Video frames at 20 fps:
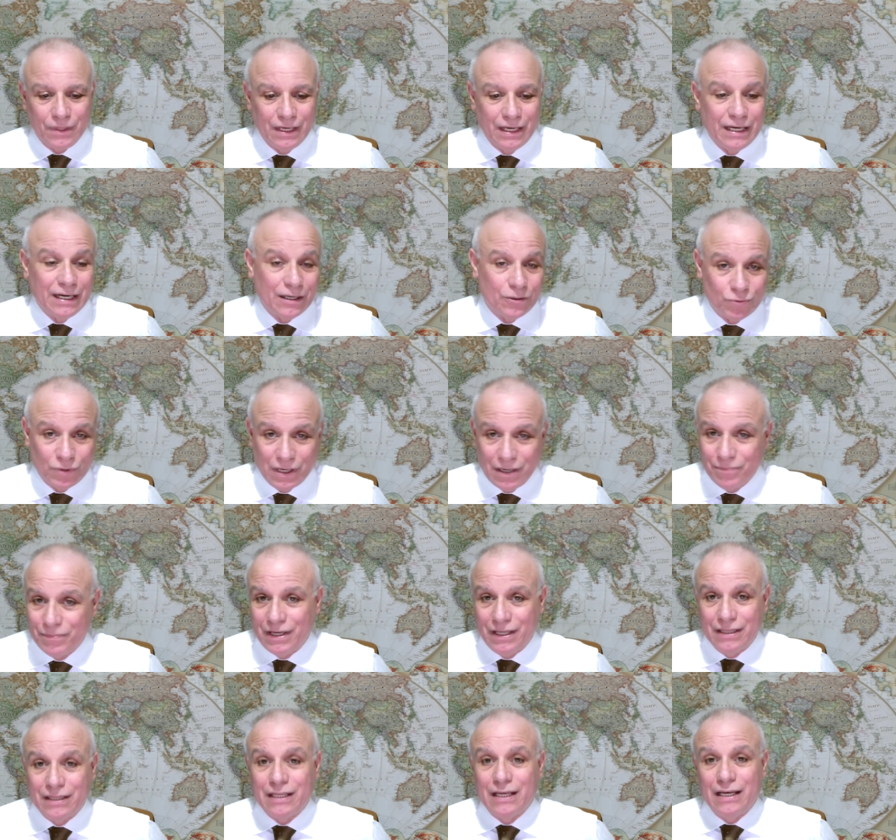E
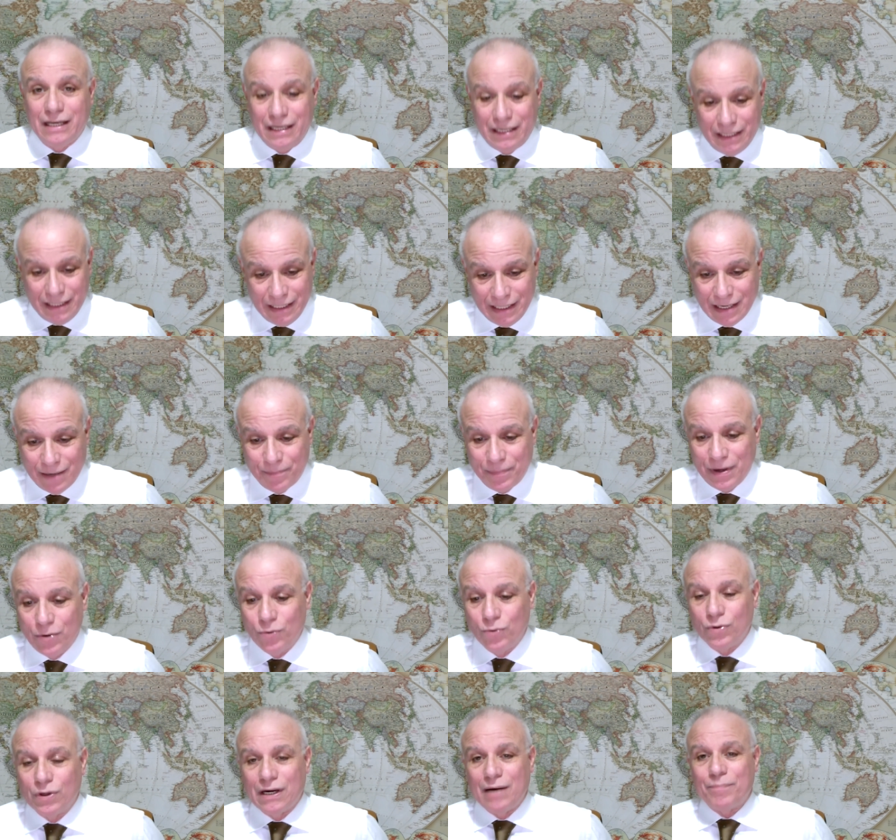naturalmente eh, la
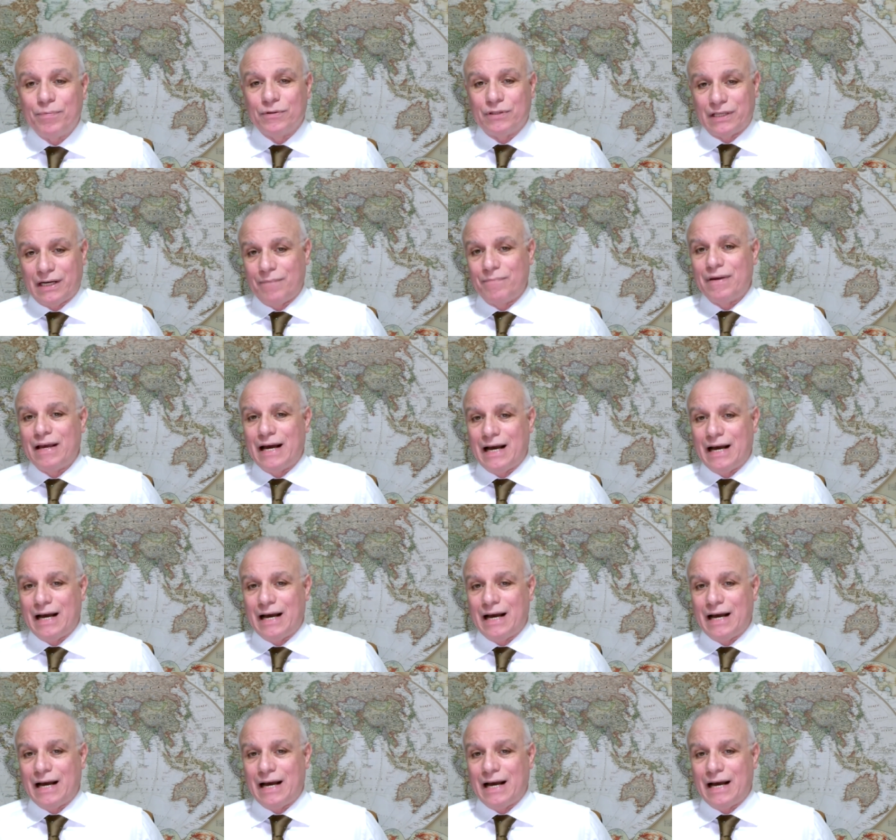paura potrebbe